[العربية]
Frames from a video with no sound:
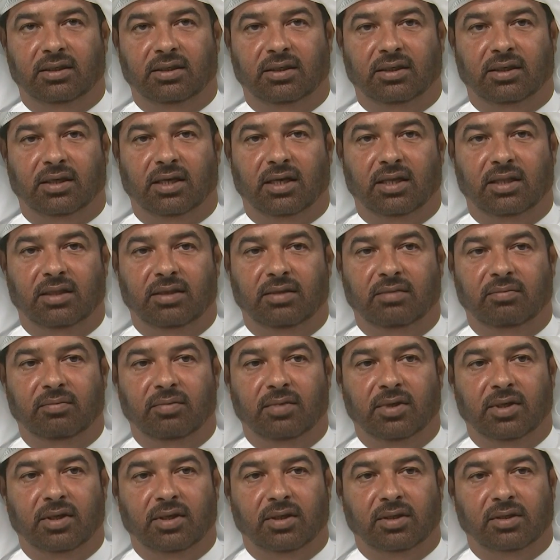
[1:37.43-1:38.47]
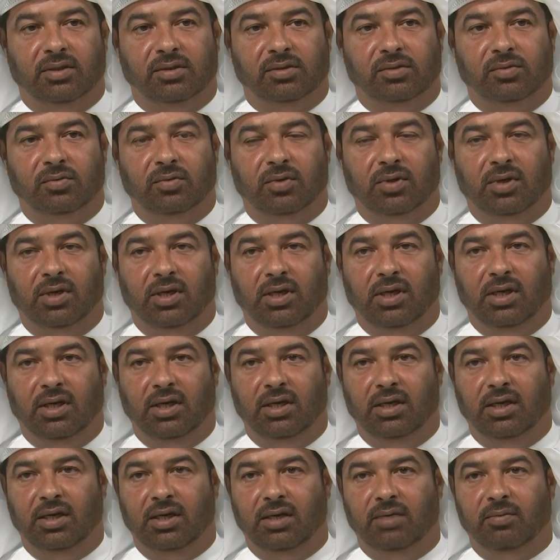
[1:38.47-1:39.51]
يقدم صوره
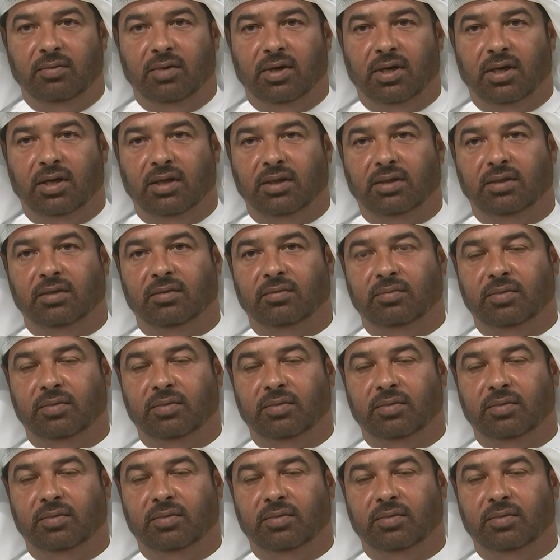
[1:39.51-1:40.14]
عن الامارات